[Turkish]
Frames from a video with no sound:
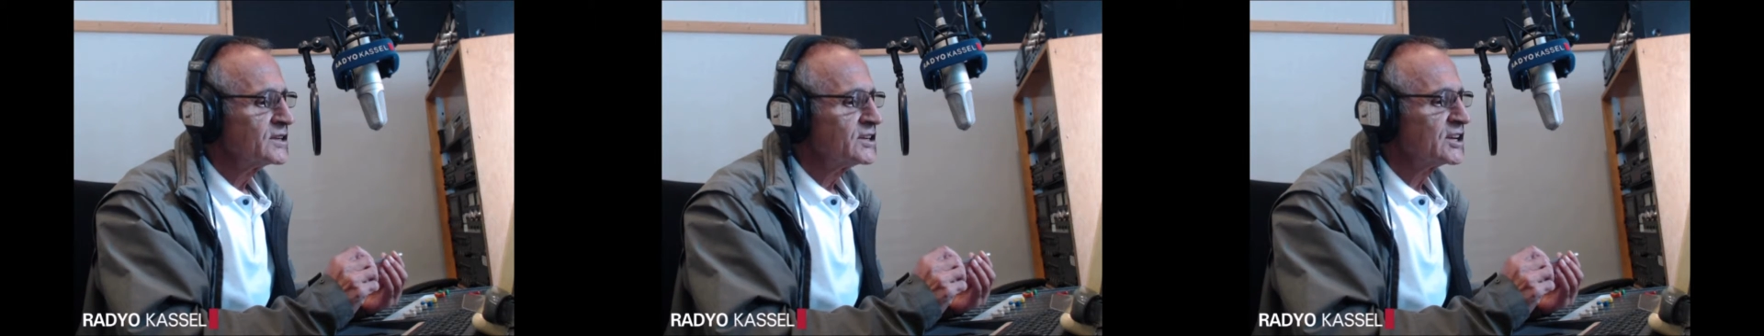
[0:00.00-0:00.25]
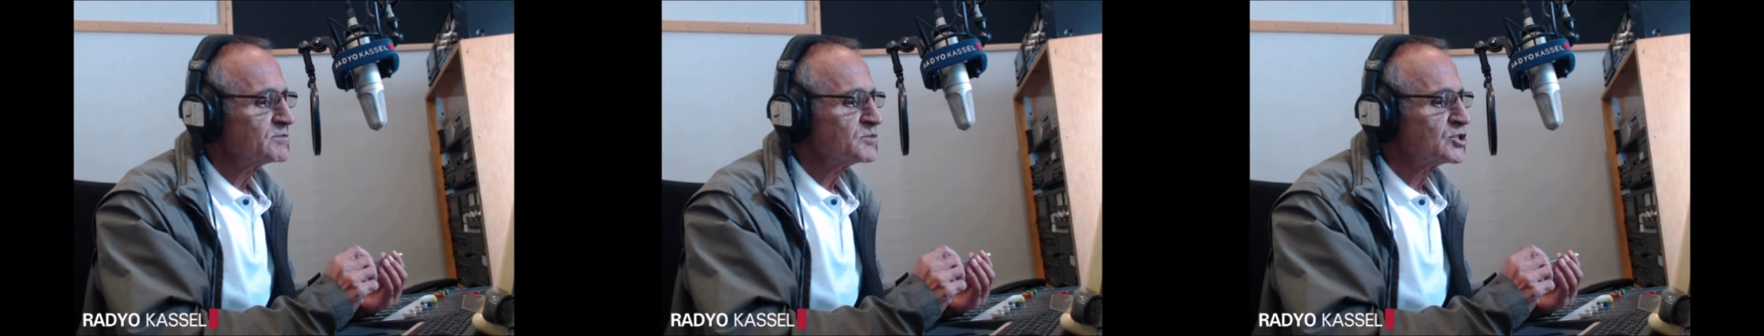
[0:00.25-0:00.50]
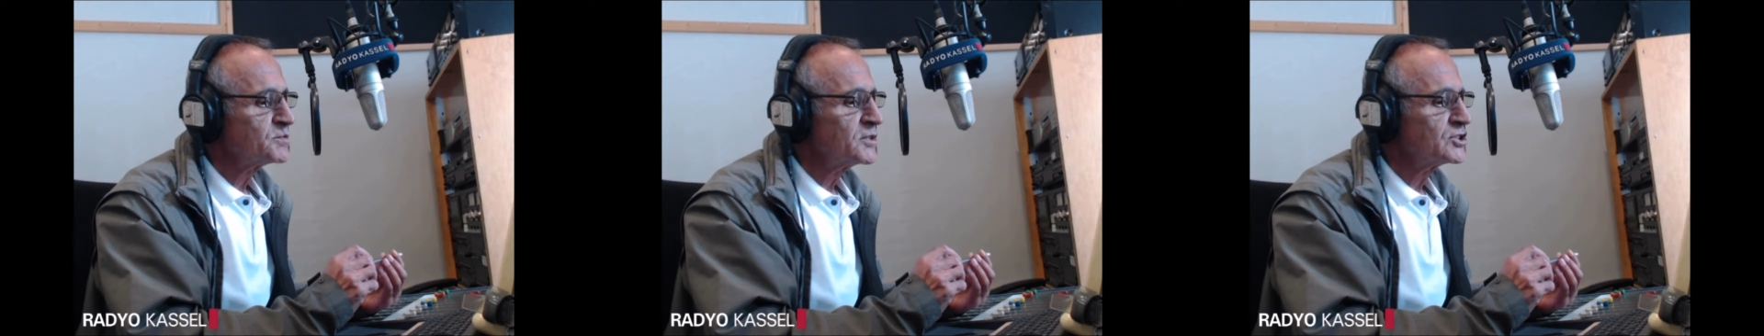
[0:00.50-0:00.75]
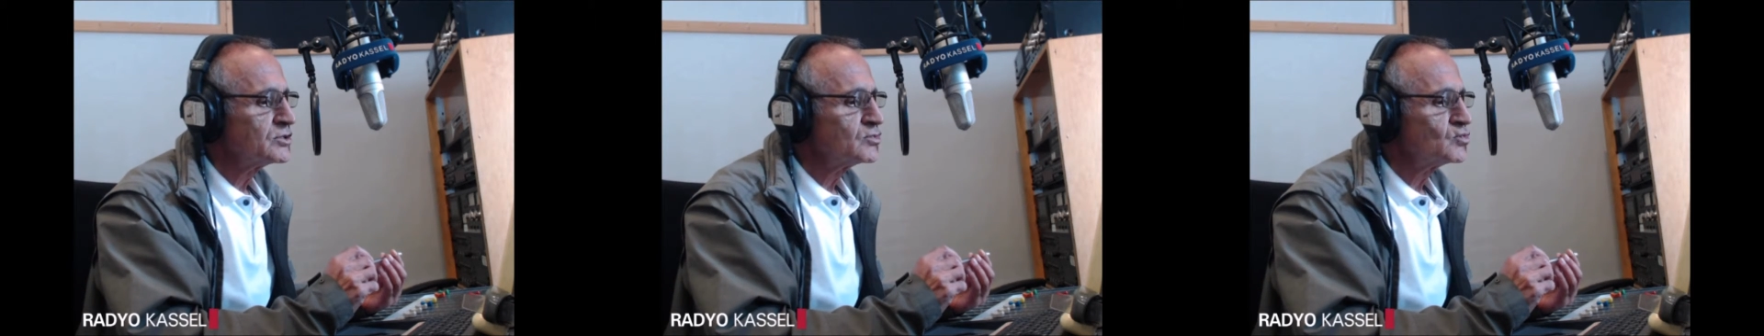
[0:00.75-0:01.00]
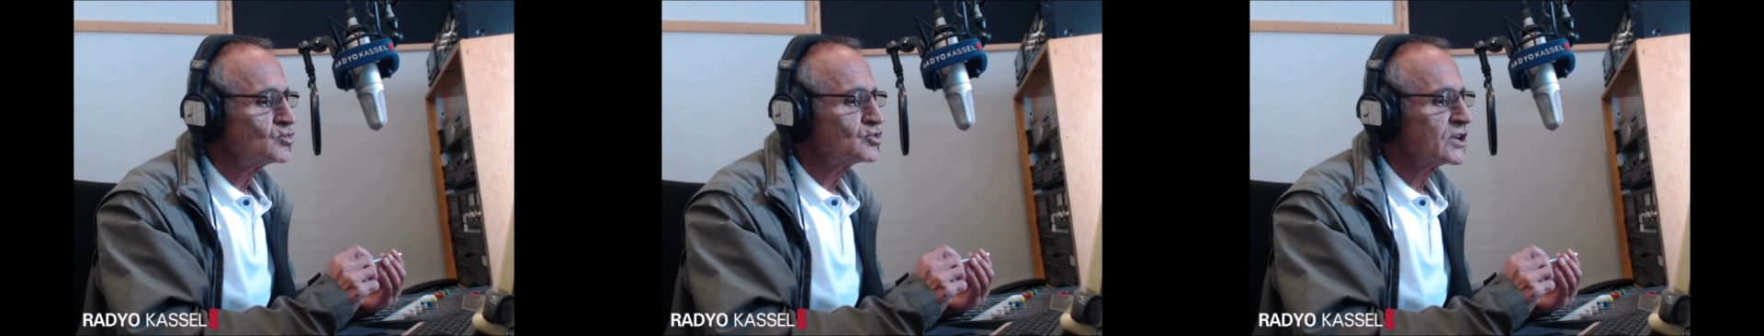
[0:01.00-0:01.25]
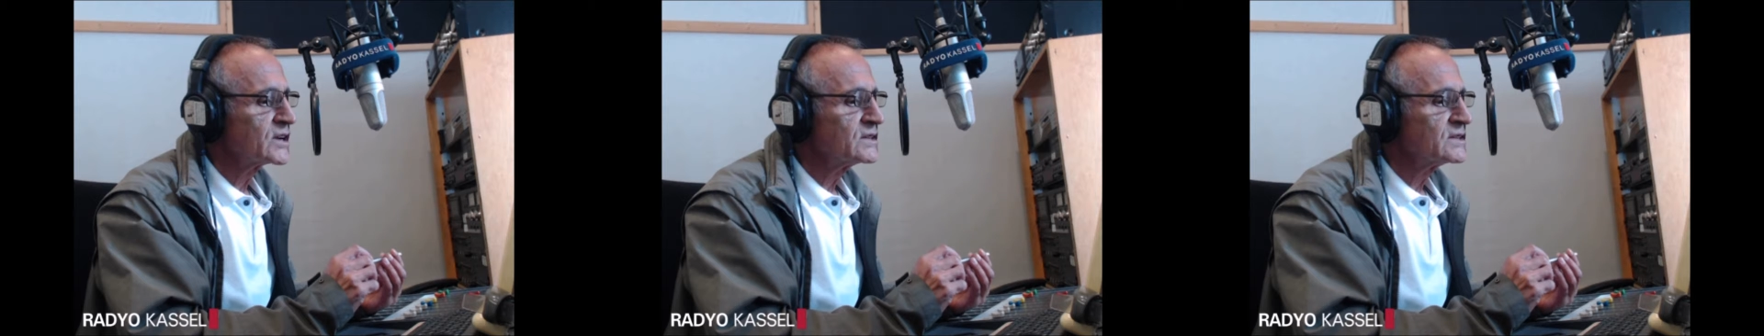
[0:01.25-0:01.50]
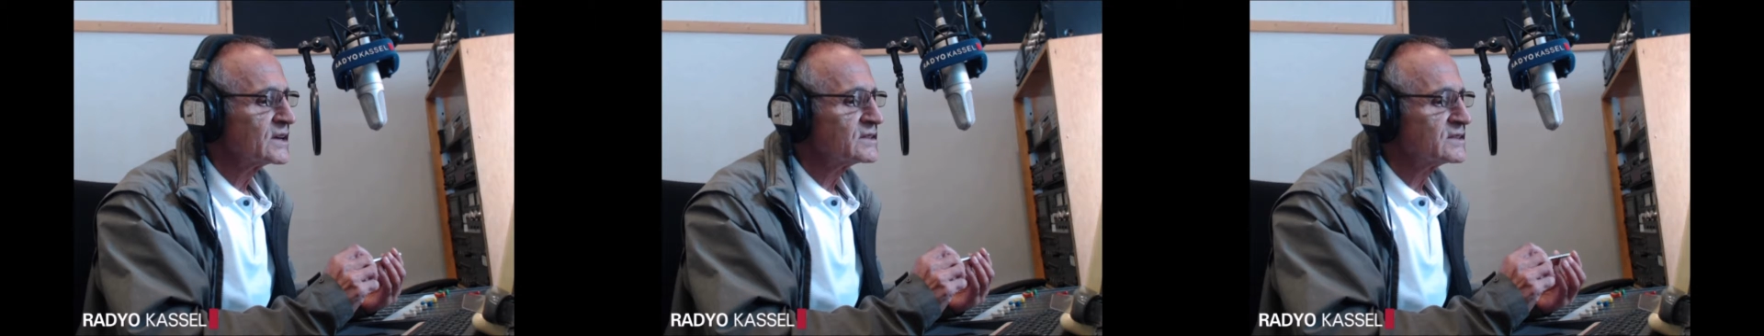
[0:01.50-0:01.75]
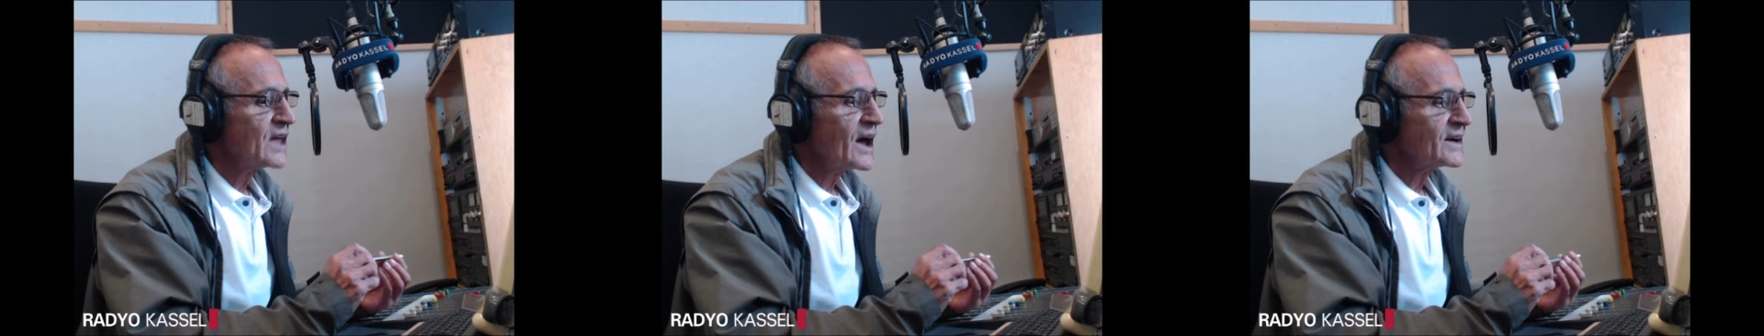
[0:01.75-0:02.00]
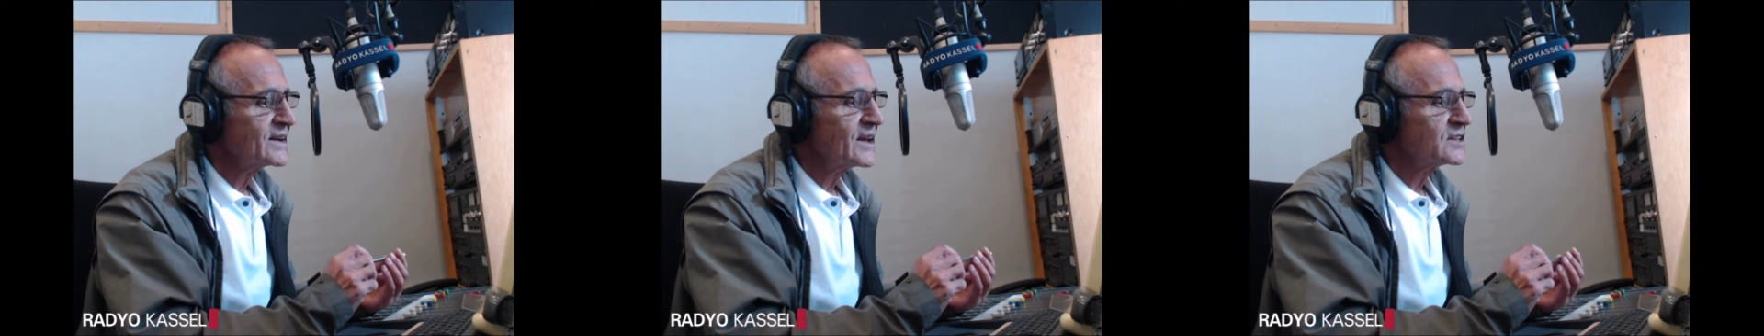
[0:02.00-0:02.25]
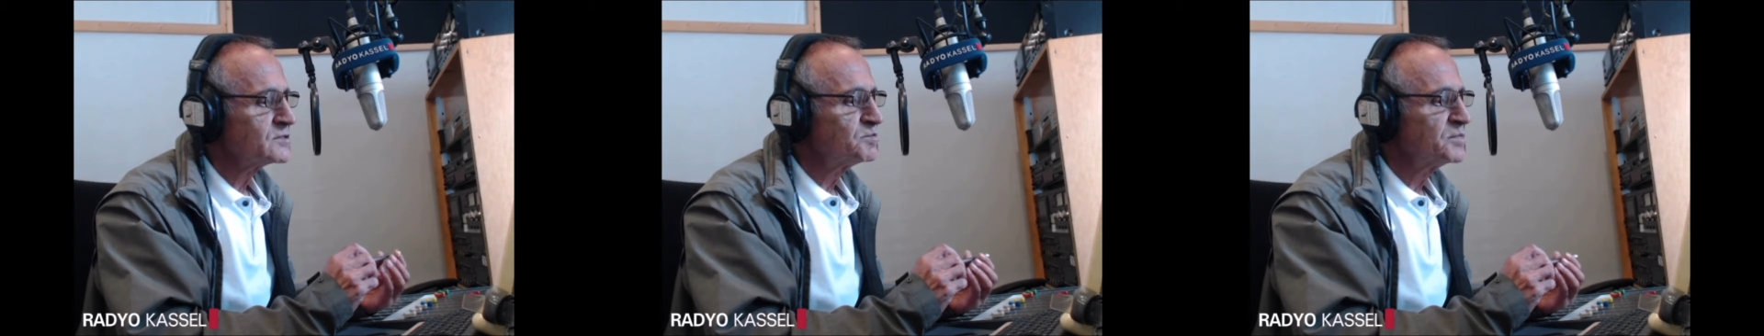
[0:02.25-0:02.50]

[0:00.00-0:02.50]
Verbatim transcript: 75'in üzerinde dernek,